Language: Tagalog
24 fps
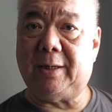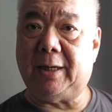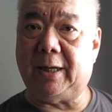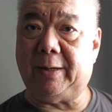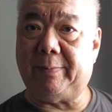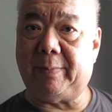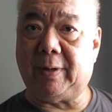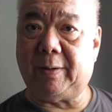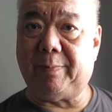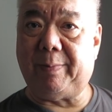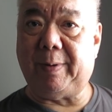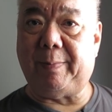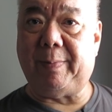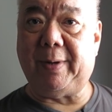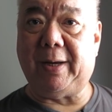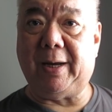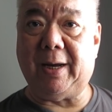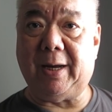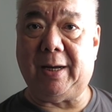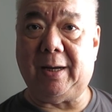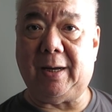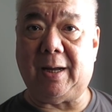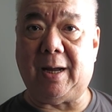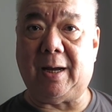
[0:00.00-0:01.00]
na
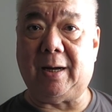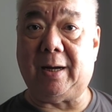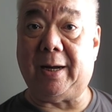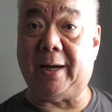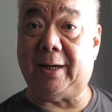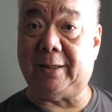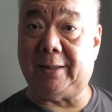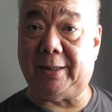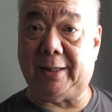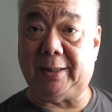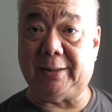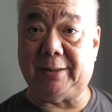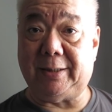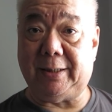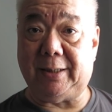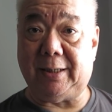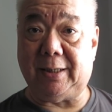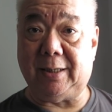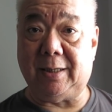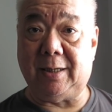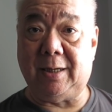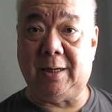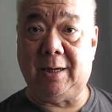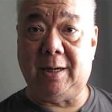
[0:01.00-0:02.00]
magbibigay ang
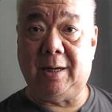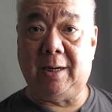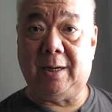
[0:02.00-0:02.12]
NTC